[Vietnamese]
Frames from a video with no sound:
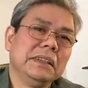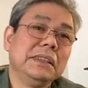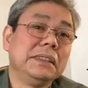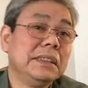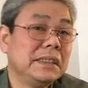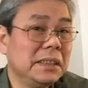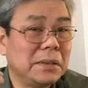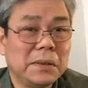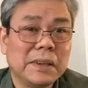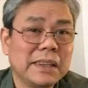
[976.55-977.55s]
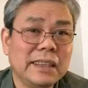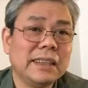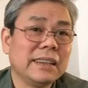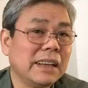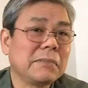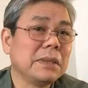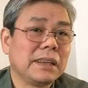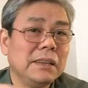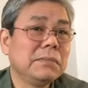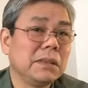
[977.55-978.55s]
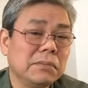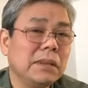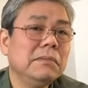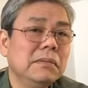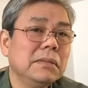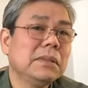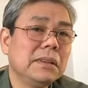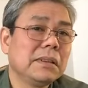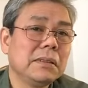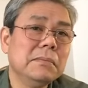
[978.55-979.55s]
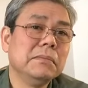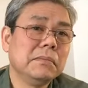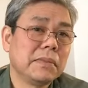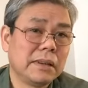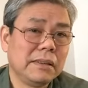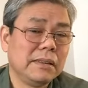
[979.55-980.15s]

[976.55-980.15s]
vấn đề chính trị của Hoa Kỳ đặc biệt là ông tổng thống Donald Trump ừ,